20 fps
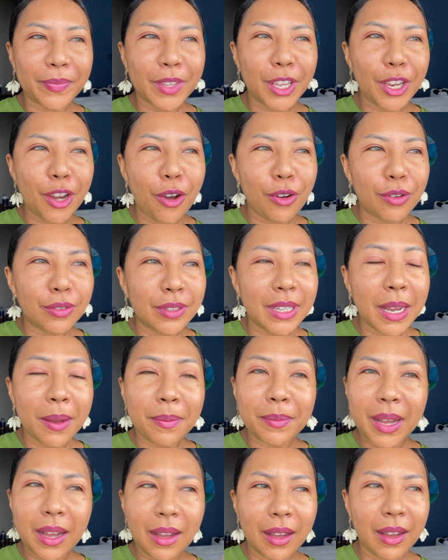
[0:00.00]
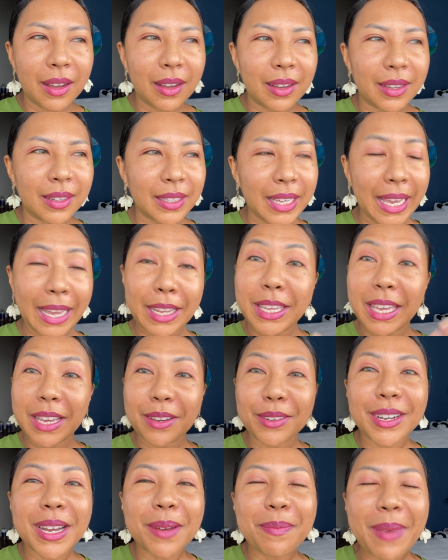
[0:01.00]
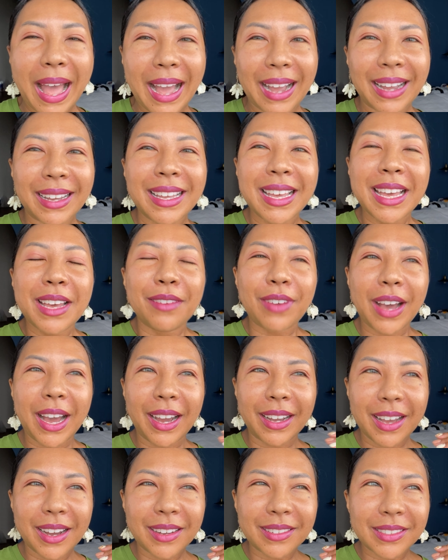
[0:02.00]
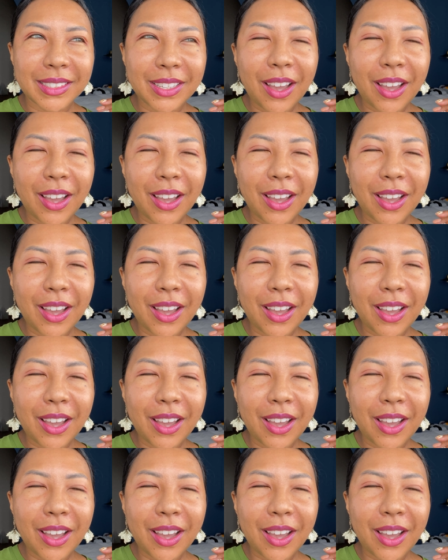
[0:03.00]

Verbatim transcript: you know uh, hiện diện của các bạn và có,